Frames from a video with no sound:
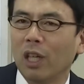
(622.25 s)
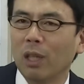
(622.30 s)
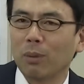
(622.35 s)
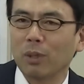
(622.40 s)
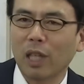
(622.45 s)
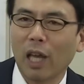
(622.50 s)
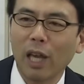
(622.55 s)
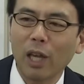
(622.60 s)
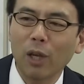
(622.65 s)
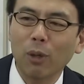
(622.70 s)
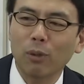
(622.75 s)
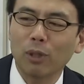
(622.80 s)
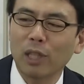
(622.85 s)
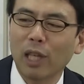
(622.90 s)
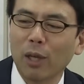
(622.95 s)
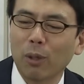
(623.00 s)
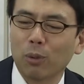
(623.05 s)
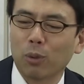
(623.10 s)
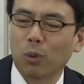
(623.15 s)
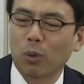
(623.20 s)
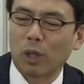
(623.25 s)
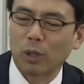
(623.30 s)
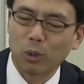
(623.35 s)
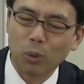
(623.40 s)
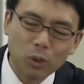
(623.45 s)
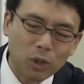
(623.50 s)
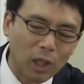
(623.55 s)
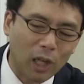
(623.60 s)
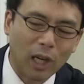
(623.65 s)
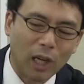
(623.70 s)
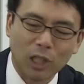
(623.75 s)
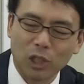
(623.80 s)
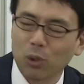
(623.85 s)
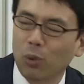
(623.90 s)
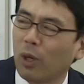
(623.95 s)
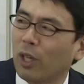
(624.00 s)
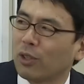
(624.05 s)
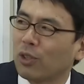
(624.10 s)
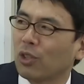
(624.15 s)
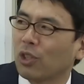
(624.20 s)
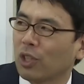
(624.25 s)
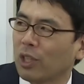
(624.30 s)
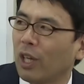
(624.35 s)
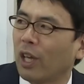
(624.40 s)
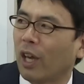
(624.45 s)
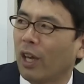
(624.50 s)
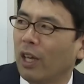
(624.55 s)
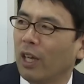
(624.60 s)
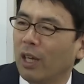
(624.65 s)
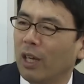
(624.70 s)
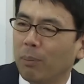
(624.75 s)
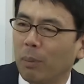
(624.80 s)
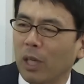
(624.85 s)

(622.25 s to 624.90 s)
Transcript: でも最後の最後のところはそいつらはしご外して、